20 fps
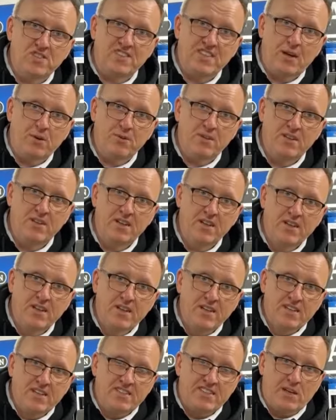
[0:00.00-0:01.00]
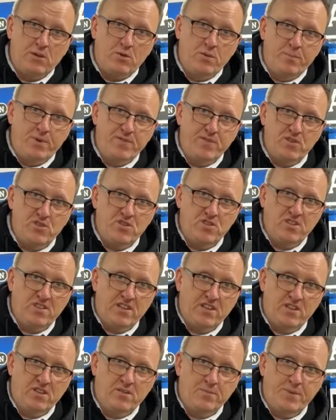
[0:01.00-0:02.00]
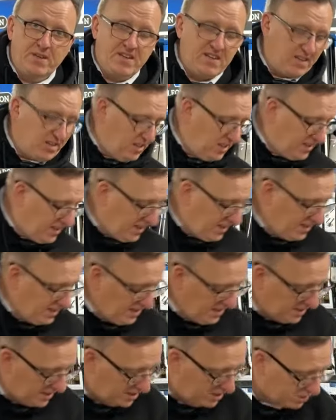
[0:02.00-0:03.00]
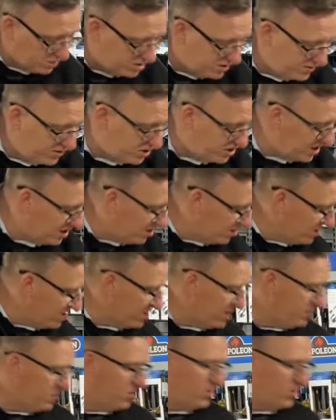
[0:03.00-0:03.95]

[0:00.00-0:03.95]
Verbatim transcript: cały, całą powierzchnię tego piekarnika i oczywiście dostęp